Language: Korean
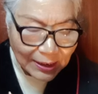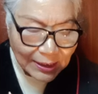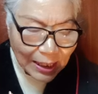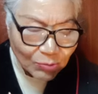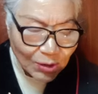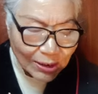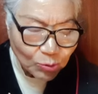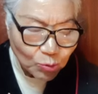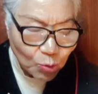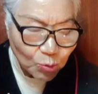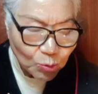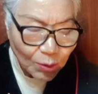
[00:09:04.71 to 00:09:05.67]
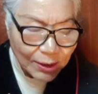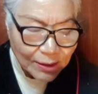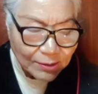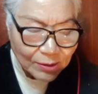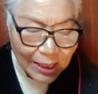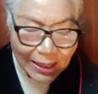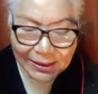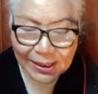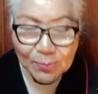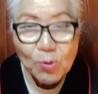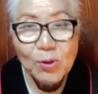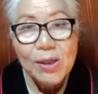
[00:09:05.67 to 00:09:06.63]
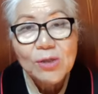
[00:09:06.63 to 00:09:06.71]
탁월한 종을 통하여서 함께
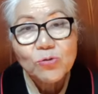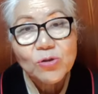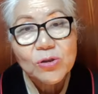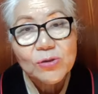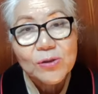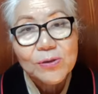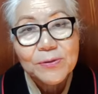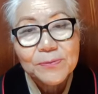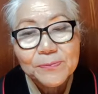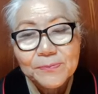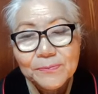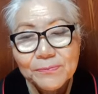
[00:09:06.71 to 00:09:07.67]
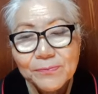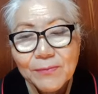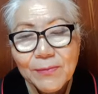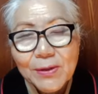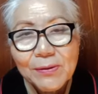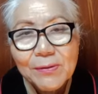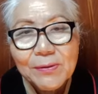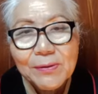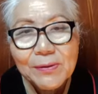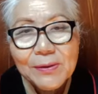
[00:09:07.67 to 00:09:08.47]
보게 해주셨어요. 어.